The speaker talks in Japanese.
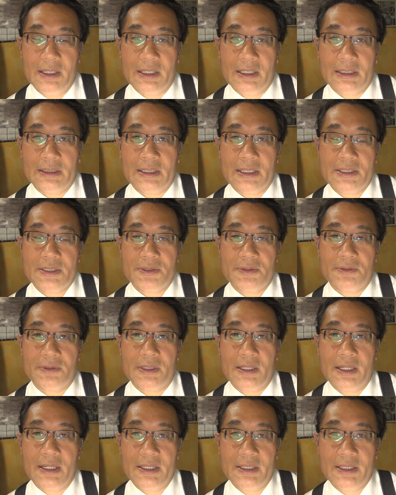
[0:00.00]
画、形
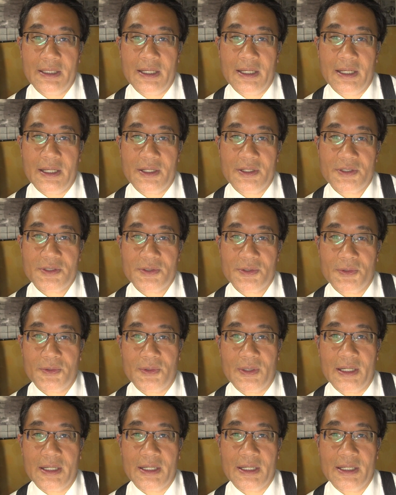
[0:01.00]
を変えて
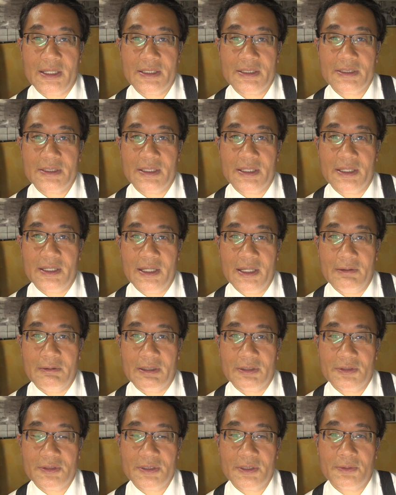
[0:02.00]
昭和、平成、令
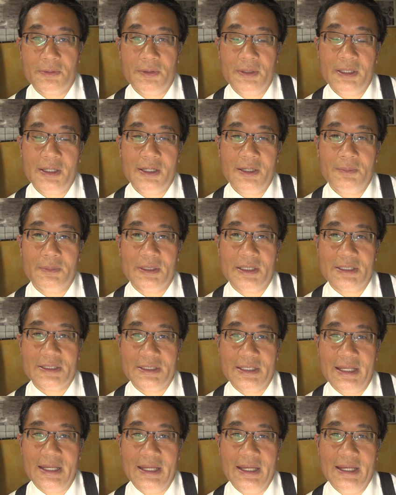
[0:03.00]
和、そしてこれからもで
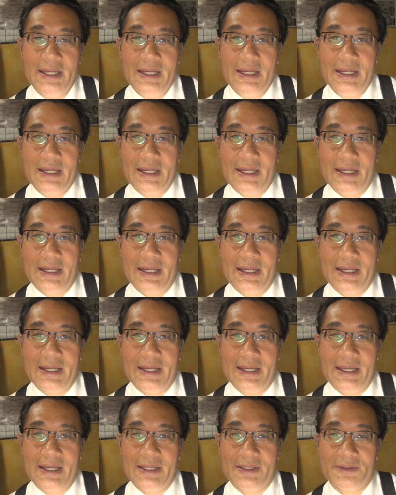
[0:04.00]
すね、
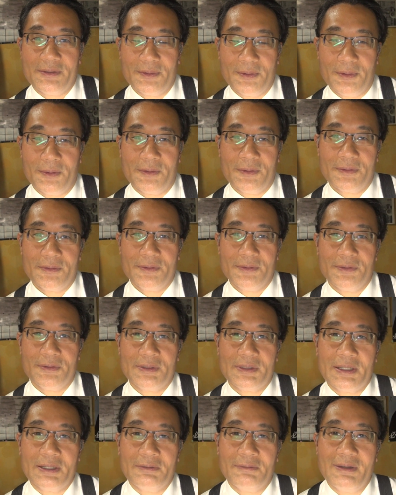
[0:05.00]
えその空
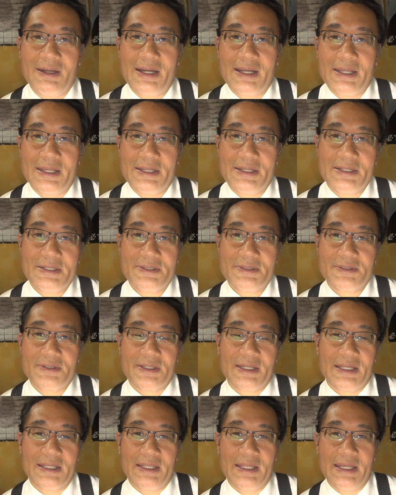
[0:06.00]
間は生き
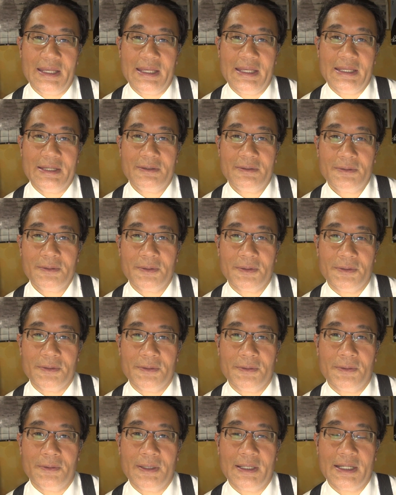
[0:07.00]
続けていくと
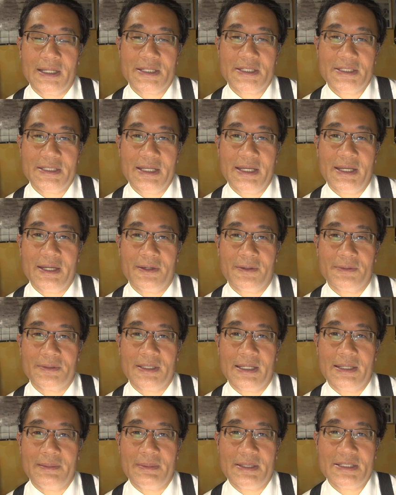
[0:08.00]
いうお話でご
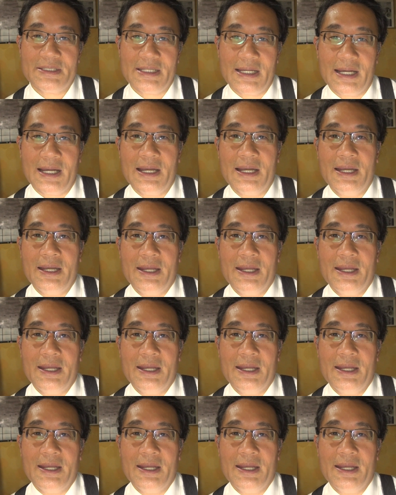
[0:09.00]
ざいました。